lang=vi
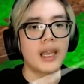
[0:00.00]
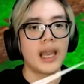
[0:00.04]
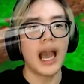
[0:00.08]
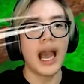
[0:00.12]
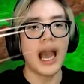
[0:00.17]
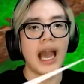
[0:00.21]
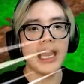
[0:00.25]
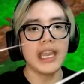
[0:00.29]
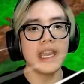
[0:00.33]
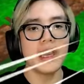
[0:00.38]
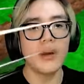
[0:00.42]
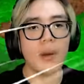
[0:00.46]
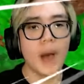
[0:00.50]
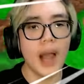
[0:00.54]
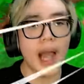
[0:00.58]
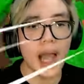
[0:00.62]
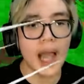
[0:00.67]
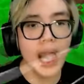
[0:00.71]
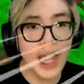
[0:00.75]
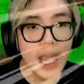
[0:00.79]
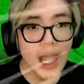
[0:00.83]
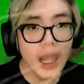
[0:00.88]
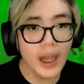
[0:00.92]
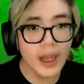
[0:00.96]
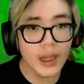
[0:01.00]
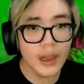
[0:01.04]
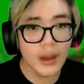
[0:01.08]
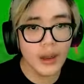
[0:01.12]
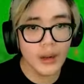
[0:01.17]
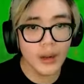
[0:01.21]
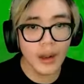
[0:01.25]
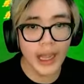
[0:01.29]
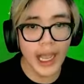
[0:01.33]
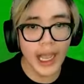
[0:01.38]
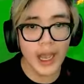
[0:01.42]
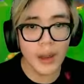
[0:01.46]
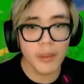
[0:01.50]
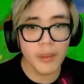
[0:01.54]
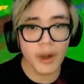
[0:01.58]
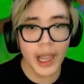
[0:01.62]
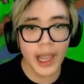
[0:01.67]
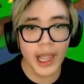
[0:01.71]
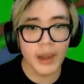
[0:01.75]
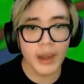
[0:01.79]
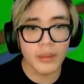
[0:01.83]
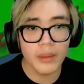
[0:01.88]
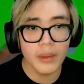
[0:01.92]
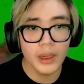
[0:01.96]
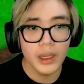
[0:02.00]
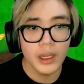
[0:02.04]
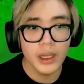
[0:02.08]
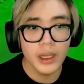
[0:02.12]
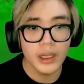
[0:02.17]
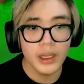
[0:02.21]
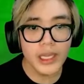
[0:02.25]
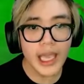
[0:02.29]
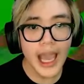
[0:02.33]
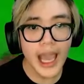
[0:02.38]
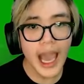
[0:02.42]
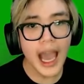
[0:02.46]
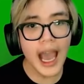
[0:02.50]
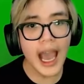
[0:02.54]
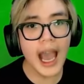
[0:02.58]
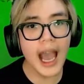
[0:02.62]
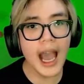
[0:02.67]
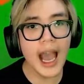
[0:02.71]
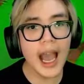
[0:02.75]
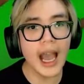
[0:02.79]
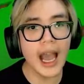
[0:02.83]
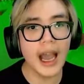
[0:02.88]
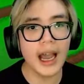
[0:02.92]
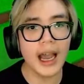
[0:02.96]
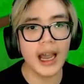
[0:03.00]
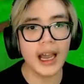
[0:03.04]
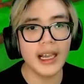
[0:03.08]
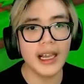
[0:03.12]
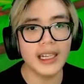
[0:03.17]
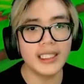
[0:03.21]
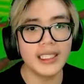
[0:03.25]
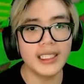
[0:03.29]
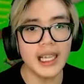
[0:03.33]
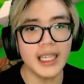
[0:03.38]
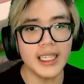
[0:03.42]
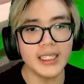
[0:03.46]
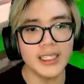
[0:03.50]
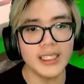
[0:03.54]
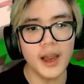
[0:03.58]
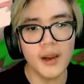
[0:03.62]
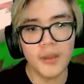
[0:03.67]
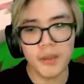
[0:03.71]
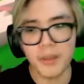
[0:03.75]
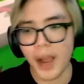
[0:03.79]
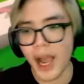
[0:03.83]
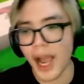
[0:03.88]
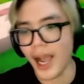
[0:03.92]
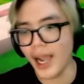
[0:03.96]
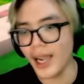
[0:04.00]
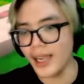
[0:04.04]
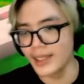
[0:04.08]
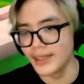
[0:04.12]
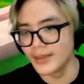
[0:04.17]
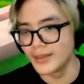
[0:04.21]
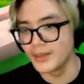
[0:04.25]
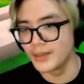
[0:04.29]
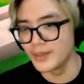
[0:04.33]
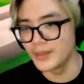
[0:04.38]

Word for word: Hay quá. Còn ai không? Còn ai không? Yeah, xin chúc mừng.